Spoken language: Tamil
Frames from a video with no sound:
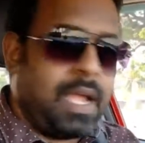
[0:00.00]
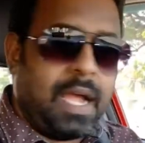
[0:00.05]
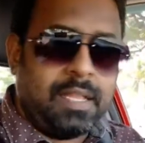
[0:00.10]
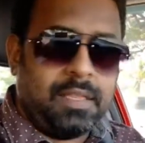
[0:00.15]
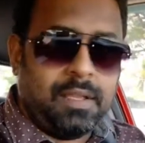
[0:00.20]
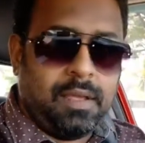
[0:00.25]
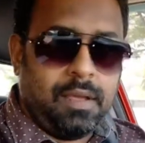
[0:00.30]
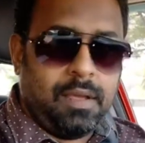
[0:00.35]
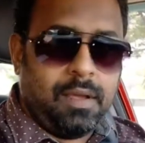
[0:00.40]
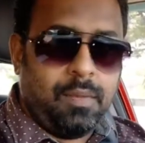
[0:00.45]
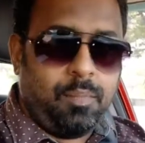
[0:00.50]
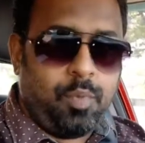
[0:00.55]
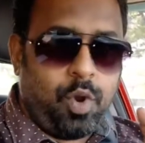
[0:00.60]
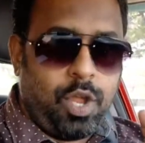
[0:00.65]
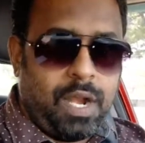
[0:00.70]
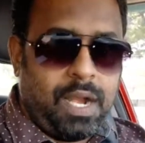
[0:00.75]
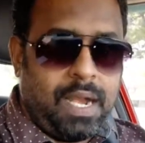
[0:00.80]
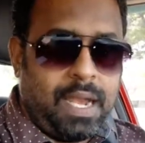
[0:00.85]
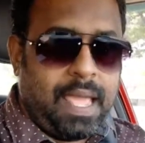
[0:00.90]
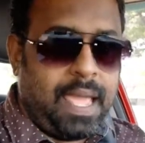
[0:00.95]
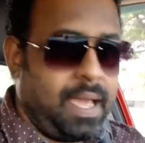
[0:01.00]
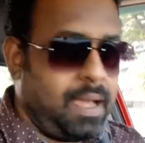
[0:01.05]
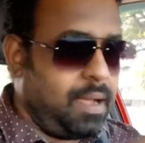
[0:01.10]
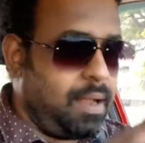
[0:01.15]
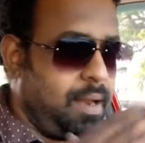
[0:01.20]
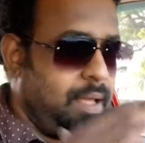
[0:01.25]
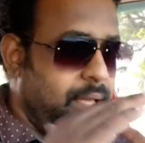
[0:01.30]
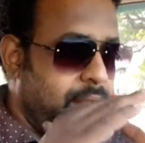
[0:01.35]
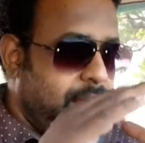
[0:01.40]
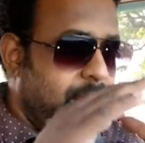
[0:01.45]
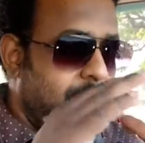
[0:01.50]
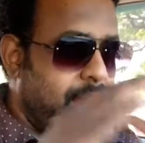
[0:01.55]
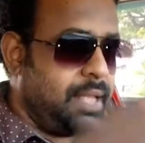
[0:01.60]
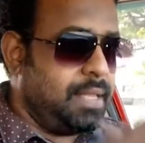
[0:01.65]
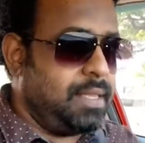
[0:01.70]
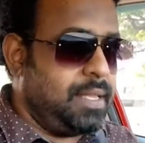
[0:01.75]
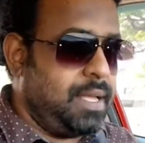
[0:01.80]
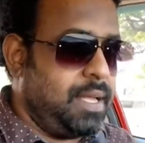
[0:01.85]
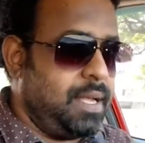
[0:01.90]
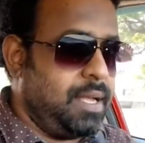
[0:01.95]
அந்த புழல் லேக்கில் இருக்க
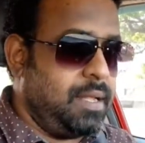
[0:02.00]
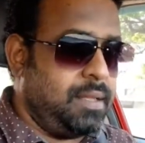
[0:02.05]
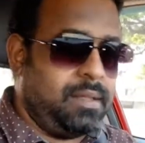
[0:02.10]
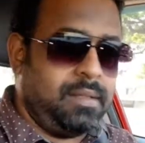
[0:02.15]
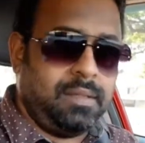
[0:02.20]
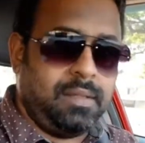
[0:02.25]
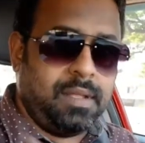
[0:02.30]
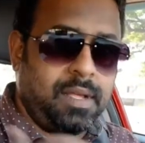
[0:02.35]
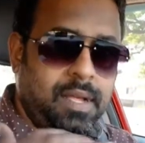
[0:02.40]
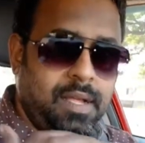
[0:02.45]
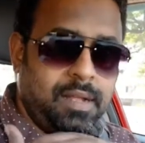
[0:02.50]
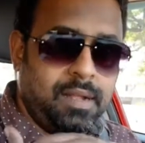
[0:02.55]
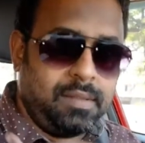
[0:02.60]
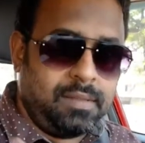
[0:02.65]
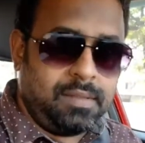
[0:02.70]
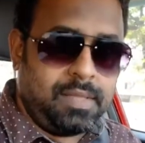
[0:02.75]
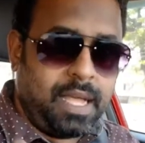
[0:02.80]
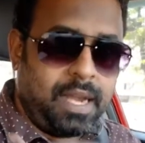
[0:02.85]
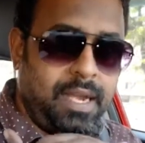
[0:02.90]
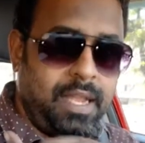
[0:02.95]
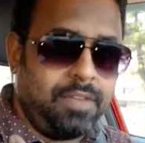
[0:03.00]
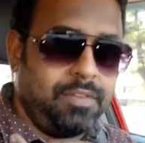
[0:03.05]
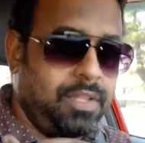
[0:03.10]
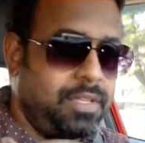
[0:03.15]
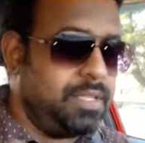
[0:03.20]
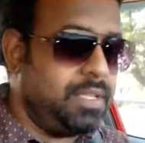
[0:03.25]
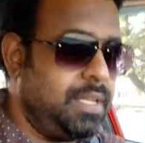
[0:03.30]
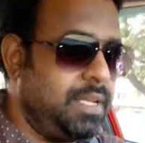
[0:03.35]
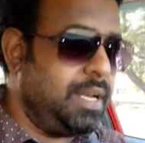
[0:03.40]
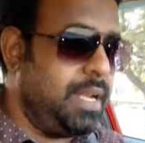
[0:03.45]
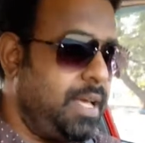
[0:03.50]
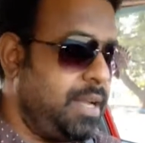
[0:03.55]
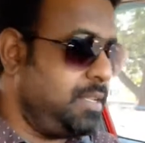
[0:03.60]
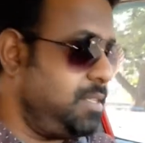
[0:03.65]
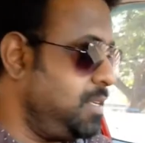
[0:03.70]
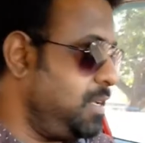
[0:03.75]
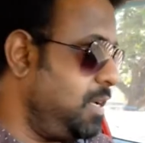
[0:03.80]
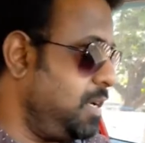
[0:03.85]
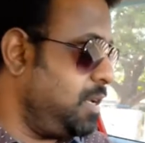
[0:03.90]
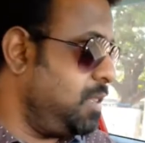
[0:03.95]
அந்த தண்ணி வந்து
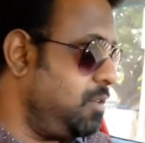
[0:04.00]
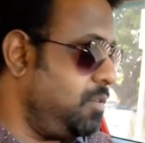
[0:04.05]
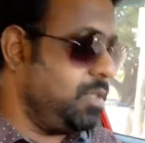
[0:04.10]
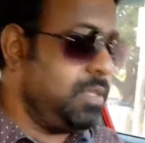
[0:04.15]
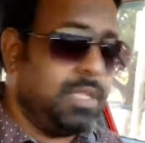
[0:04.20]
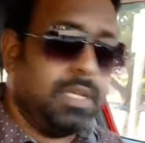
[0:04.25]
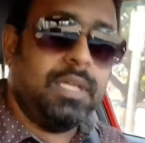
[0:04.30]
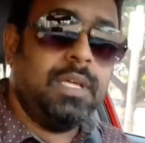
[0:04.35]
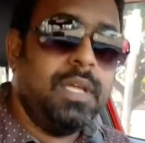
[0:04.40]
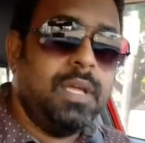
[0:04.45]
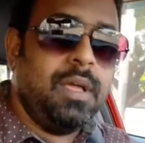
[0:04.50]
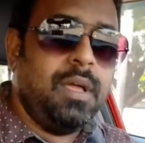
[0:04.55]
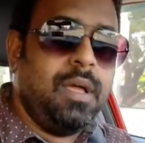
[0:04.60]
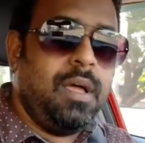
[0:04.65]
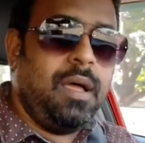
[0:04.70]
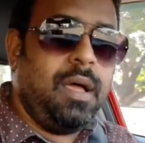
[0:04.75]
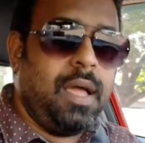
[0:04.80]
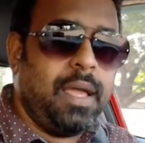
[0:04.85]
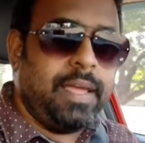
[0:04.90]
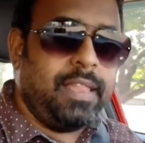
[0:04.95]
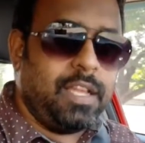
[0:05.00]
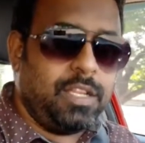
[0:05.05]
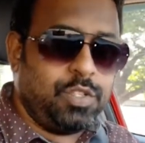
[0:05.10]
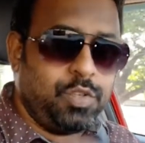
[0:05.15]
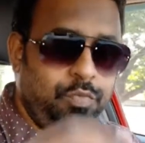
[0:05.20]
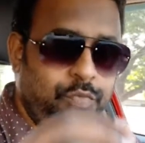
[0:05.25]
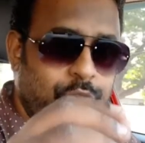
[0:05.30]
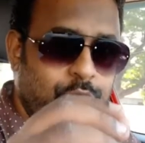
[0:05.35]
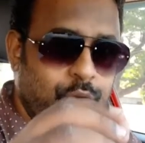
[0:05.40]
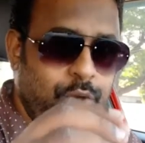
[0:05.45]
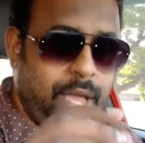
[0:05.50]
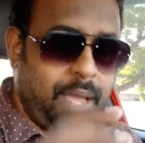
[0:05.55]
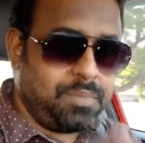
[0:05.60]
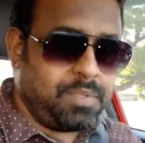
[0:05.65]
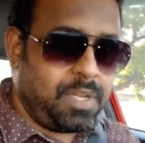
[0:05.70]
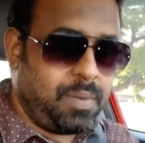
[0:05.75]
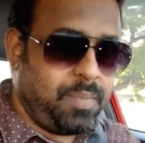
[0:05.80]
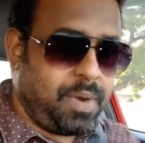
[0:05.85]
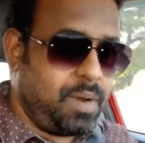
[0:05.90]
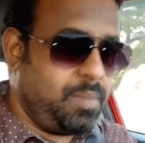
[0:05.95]
நிறைஞ்சு இருக்கிறத வந்து ஏதாச்சும் வியூ
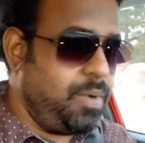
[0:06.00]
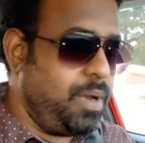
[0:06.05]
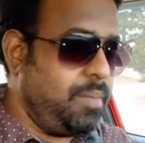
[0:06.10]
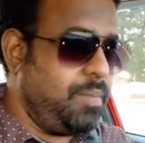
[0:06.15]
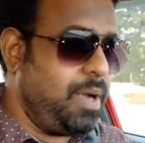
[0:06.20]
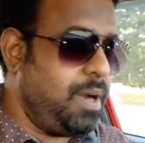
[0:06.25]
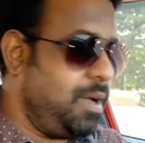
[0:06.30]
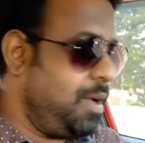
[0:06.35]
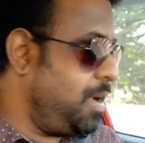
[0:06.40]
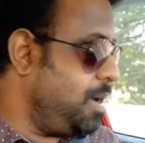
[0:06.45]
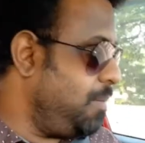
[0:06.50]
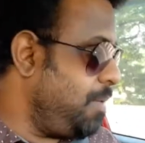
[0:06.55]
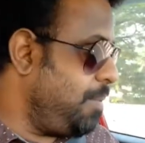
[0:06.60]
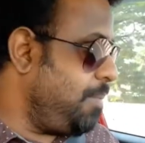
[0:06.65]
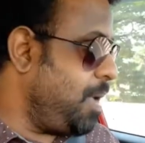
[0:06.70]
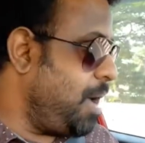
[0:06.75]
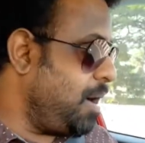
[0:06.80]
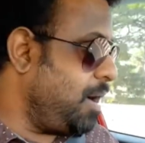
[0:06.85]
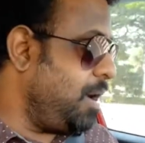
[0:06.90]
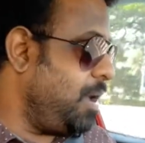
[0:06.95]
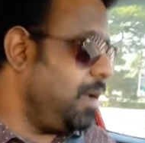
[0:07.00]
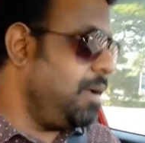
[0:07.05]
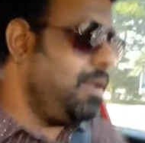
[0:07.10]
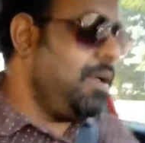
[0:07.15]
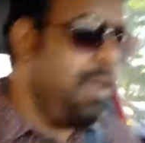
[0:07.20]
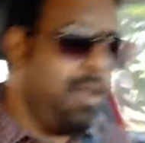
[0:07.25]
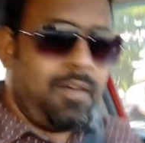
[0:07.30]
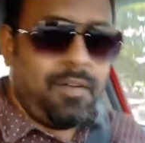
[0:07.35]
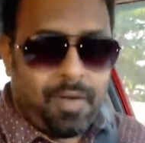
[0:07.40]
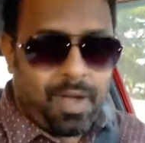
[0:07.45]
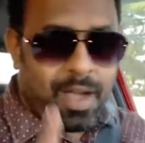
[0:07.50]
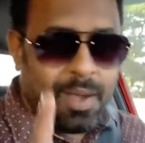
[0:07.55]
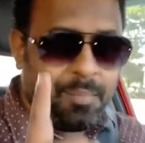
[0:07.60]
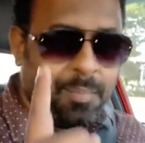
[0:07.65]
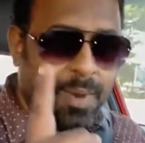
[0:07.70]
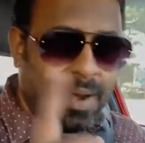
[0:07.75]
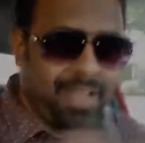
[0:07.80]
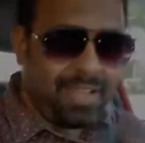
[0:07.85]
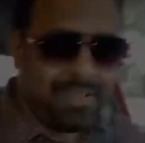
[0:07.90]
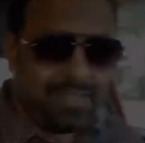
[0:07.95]
கேப்சர் பண்ண முடியுமான்னு நம்ம பார்க்கலாம் வாங்க
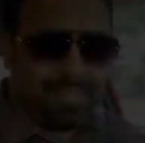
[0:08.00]
போகலாம்